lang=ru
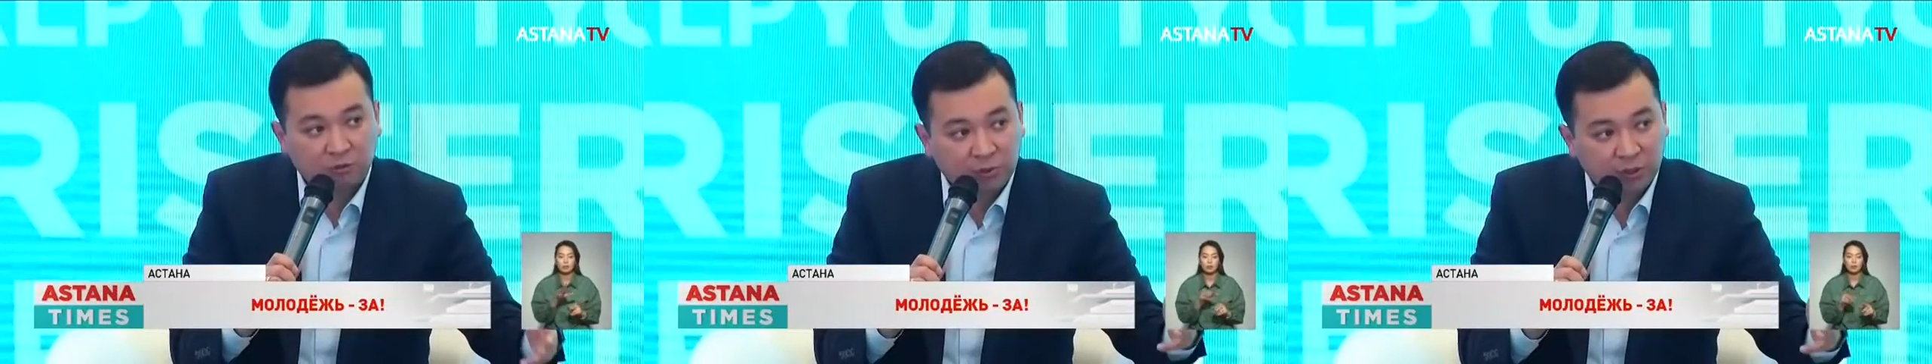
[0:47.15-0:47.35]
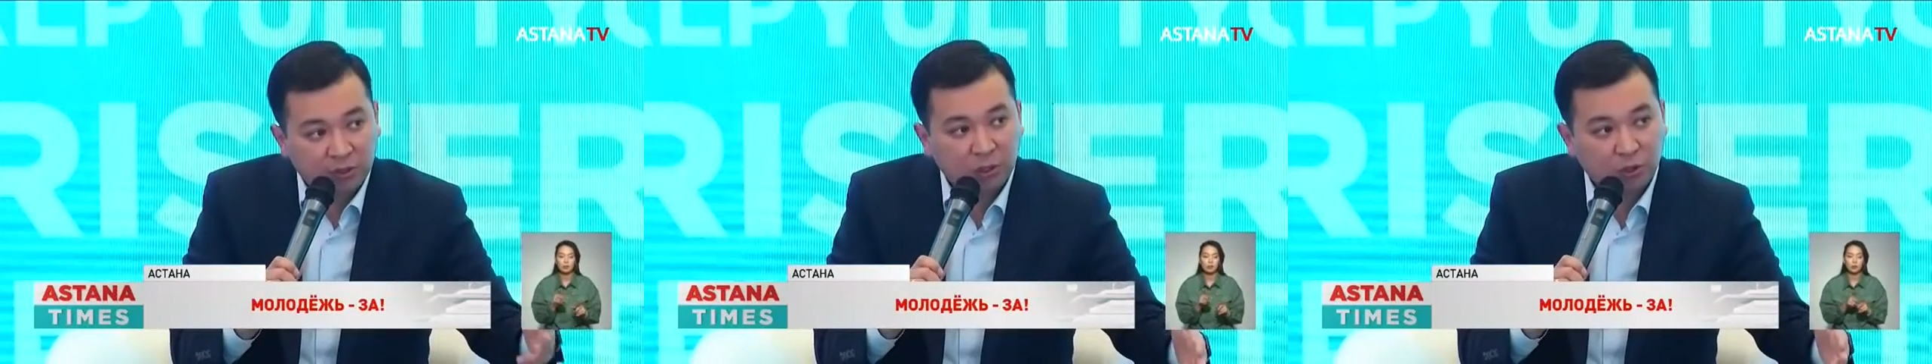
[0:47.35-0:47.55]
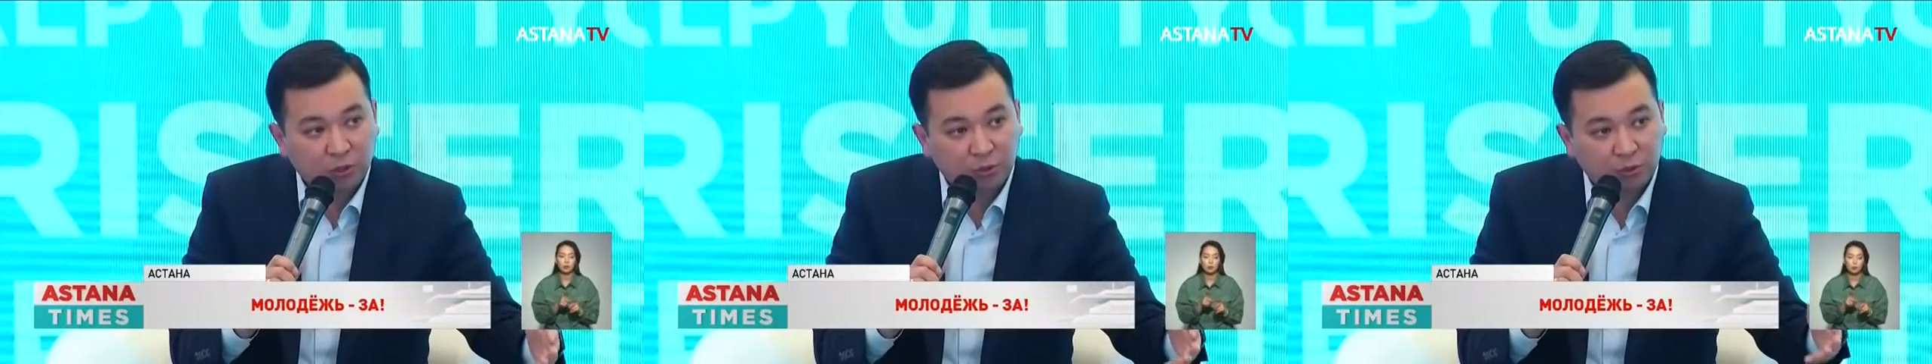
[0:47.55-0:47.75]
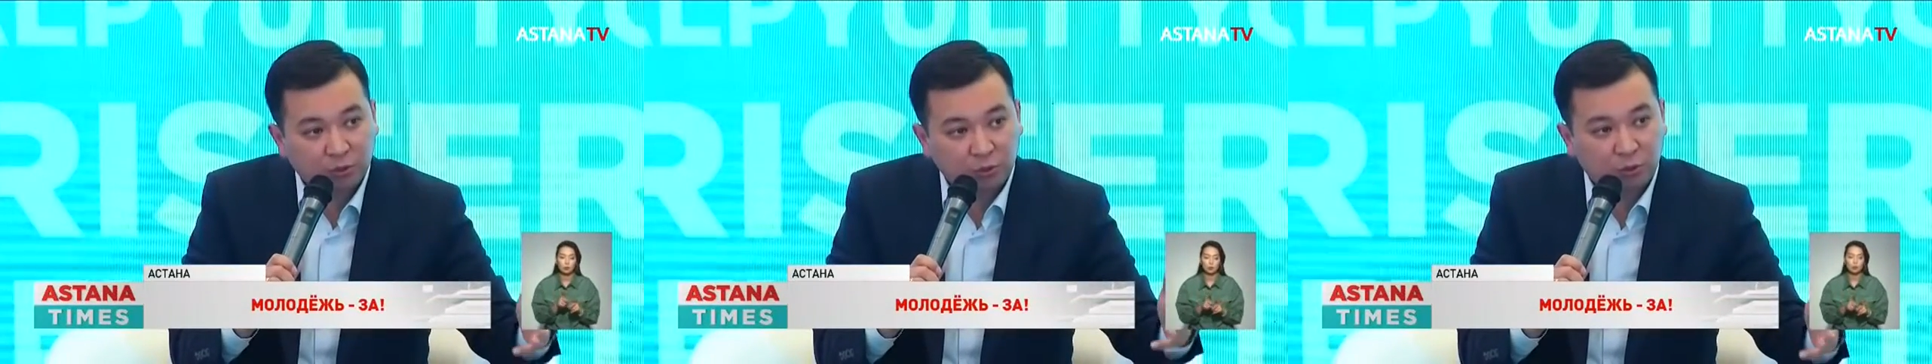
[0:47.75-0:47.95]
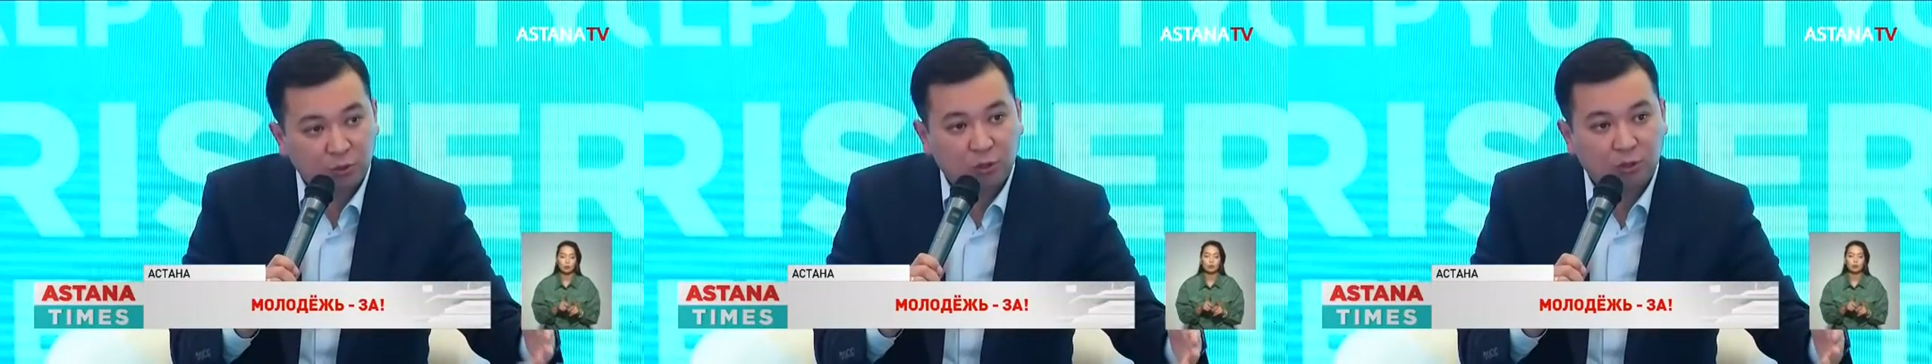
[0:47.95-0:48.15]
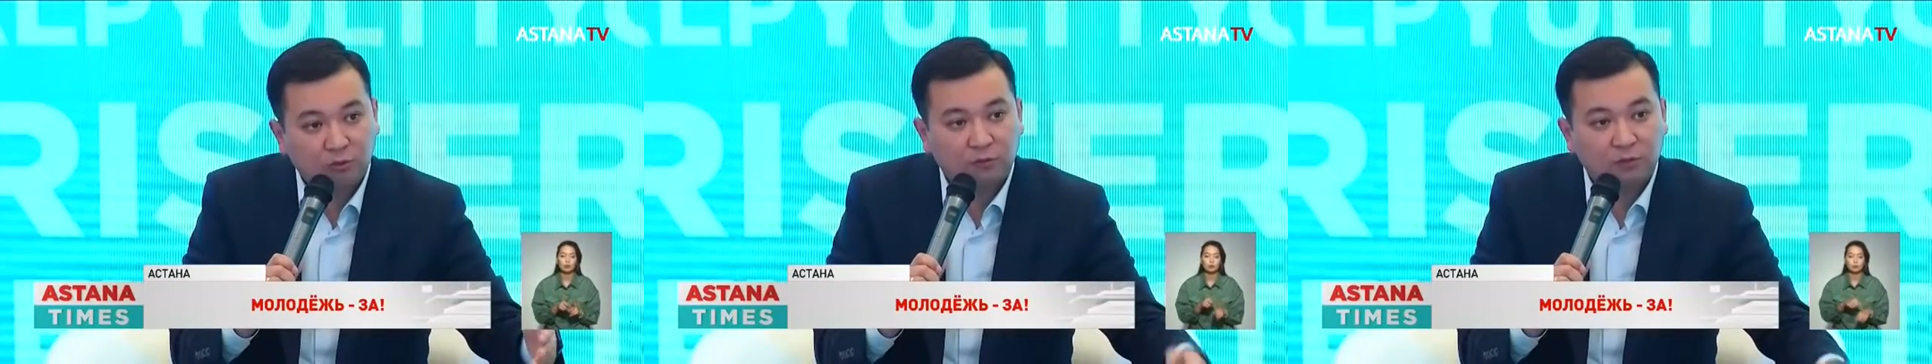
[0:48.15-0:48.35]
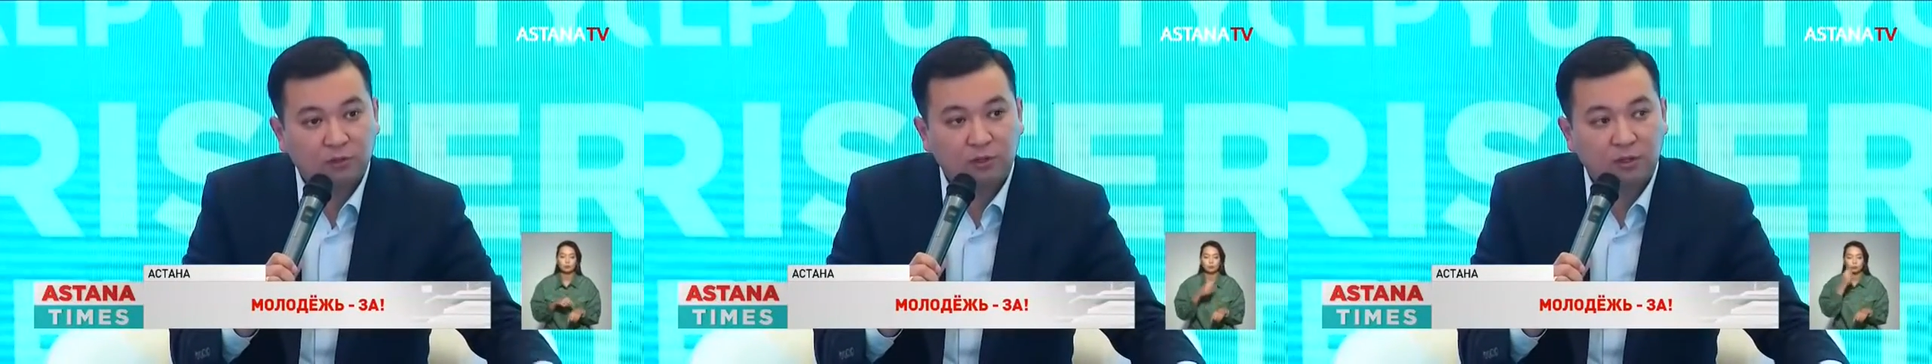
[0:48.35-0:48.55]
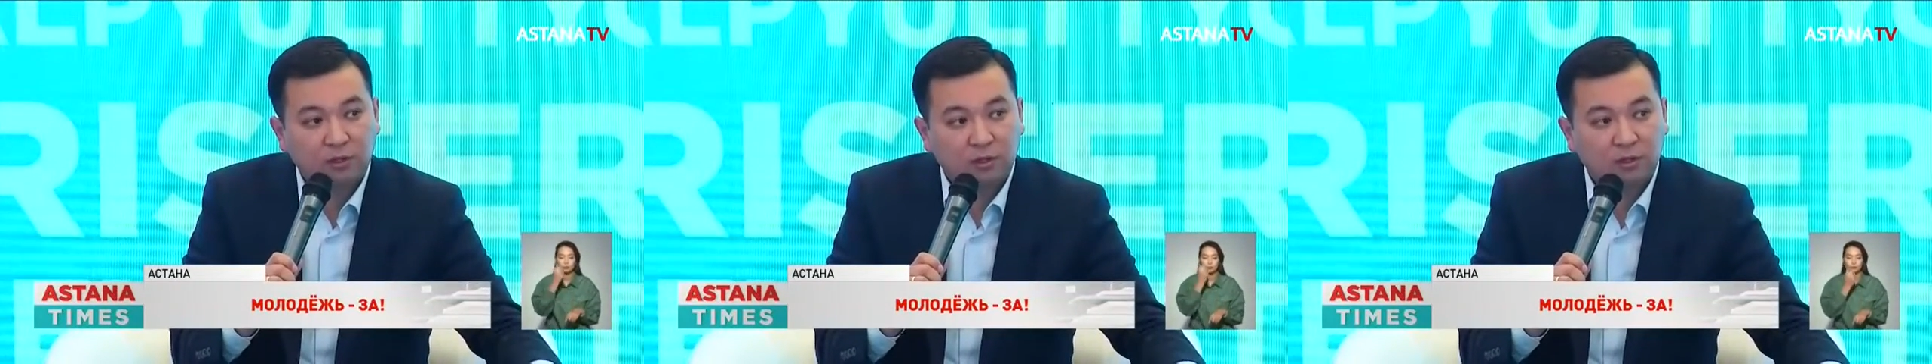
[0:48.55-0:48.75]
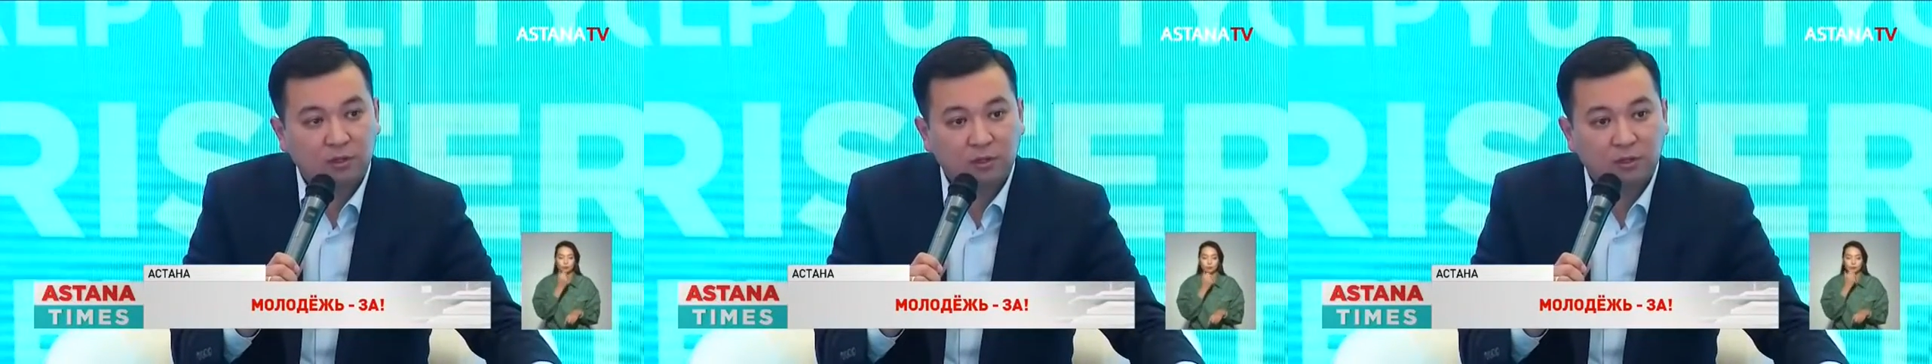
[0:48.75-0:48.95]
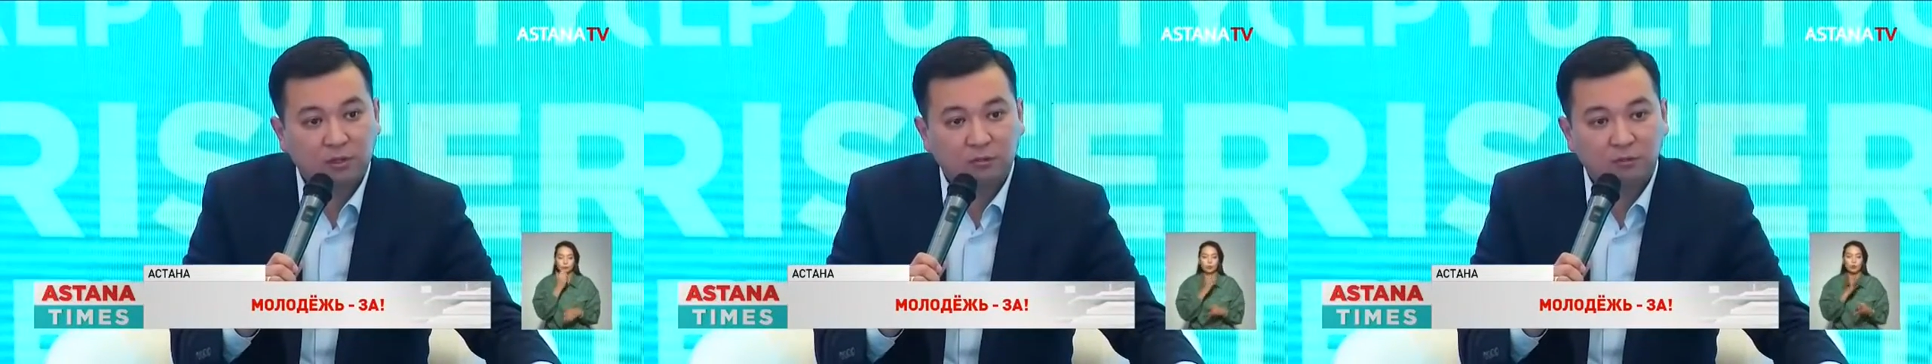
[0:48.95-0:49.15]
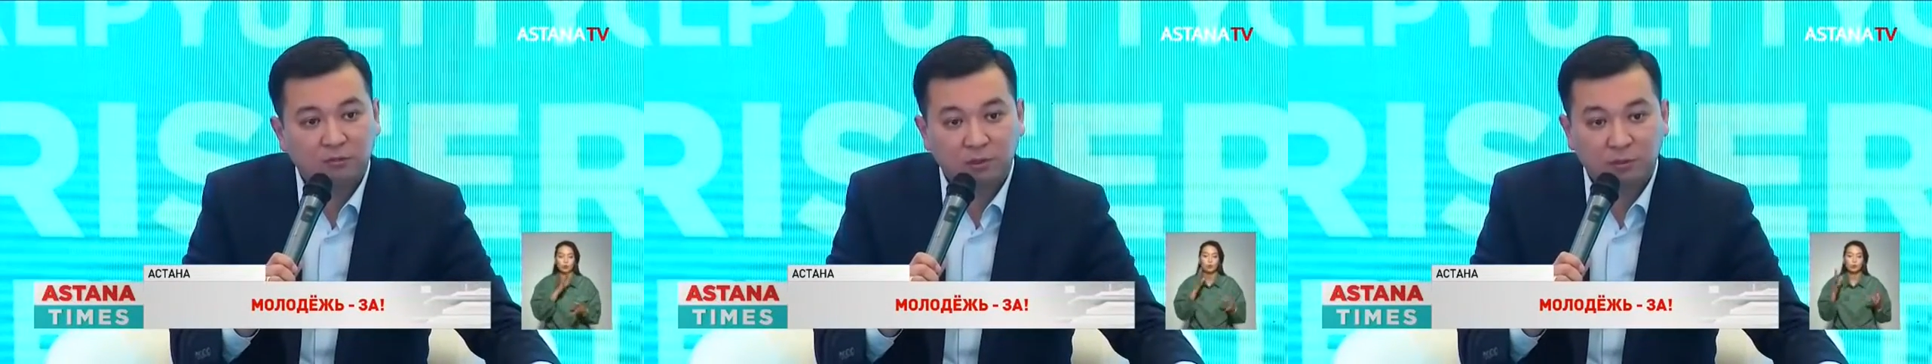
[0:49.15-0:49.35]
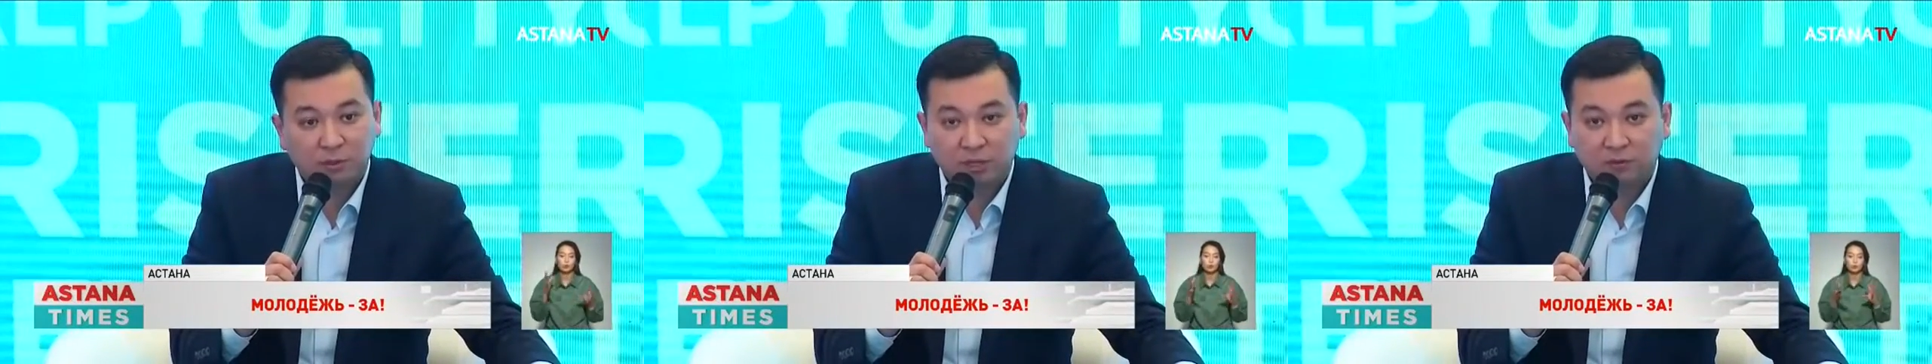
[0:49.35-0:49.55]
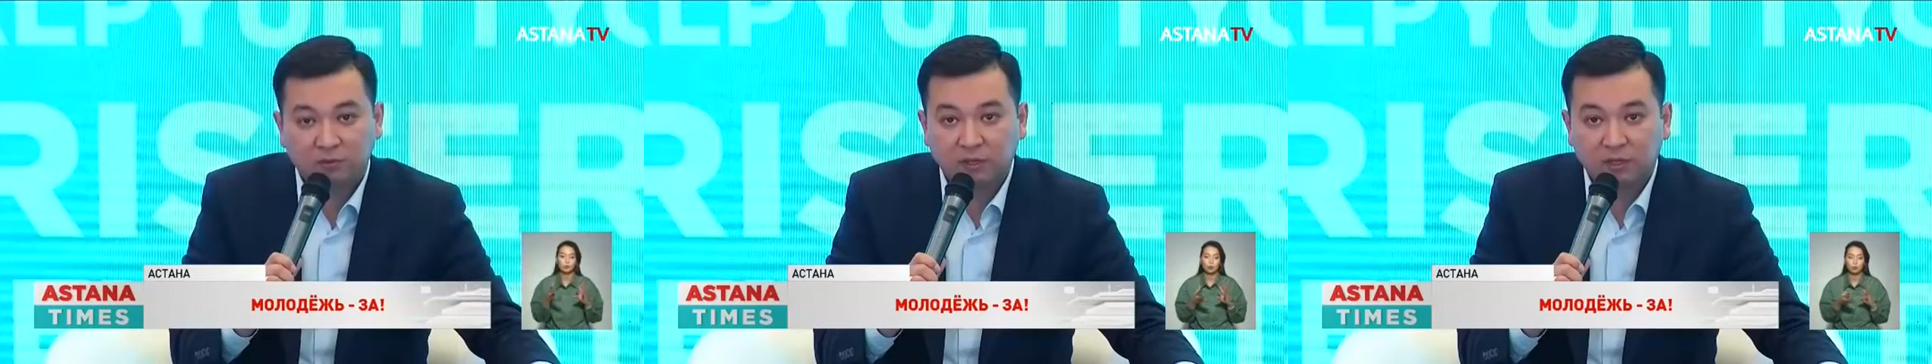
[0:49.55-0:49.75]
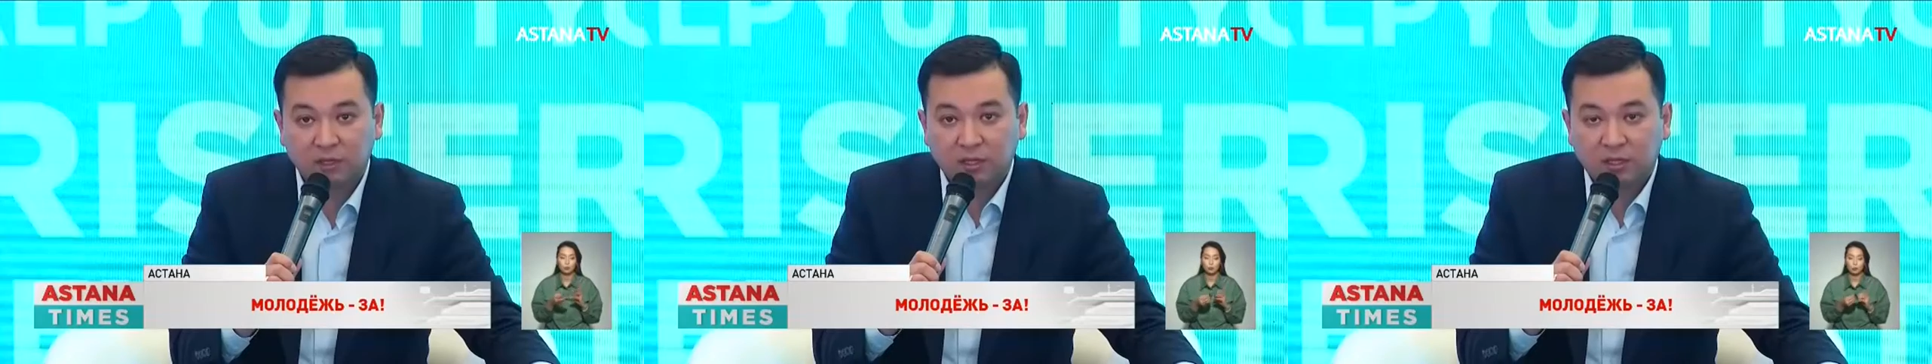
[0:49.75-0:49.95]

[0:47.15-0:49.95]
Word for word: поддержку от итогов выборов,